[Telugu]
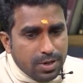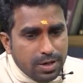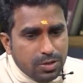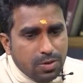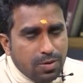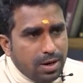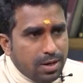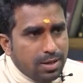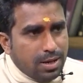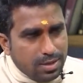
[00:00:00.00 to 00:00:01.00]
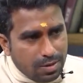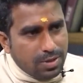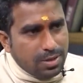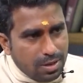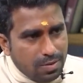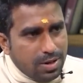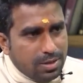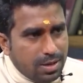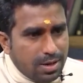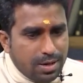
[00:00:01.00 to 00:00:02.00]
నేర్చుకోవాలనేది నాకు తర్వాత
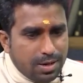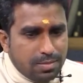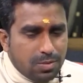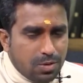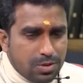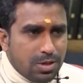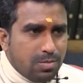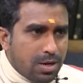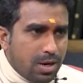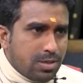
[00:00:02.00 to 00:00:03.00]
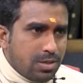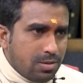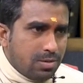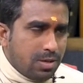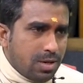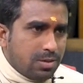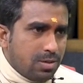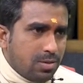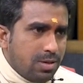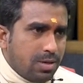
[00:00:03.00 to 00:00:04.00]
తర్వాత అంటే ఒక్కొక్క సినిమా రాసిన కొద్దీ రాసిన
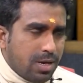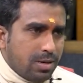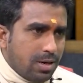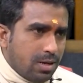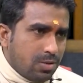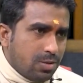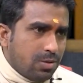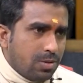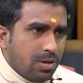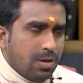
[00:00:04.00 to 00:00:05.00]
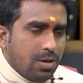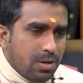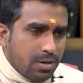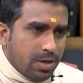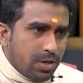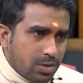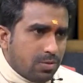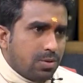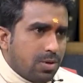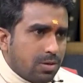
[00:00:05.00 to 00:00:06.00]
కొద్దీ డైరెక్టర్లతో
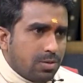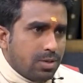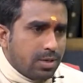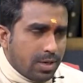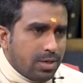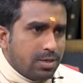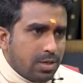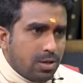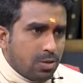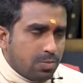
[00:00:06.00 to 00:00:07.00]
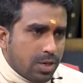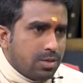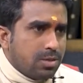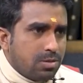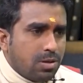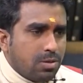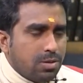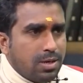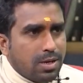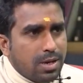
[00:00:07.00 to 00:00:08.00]
నేర్చుకుంటున్న కొద్దీ టెక్నీషియన్లతో పనిచేస్తున్న
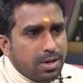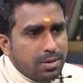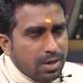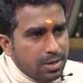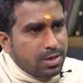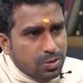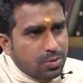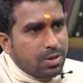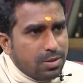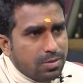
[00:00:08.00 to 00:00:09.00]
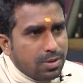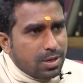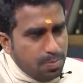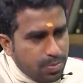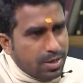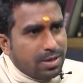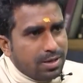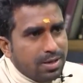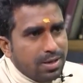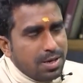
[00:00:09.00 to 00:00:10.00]
కొద్దీ నాకు ఇంకా ఇంకా నేర్చుకునేది ఉంది ఇప్పటికీ
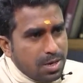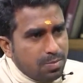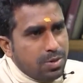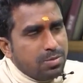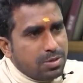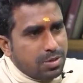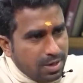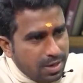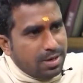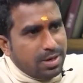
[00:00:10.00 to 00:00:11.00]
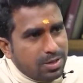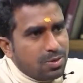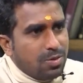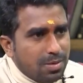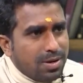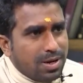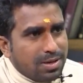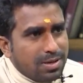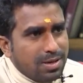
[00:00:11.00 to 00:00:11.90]
ఇప్పుడు అనిపిస్తుంది ఇంకా నేను నేర్చుకోవాలి బాగా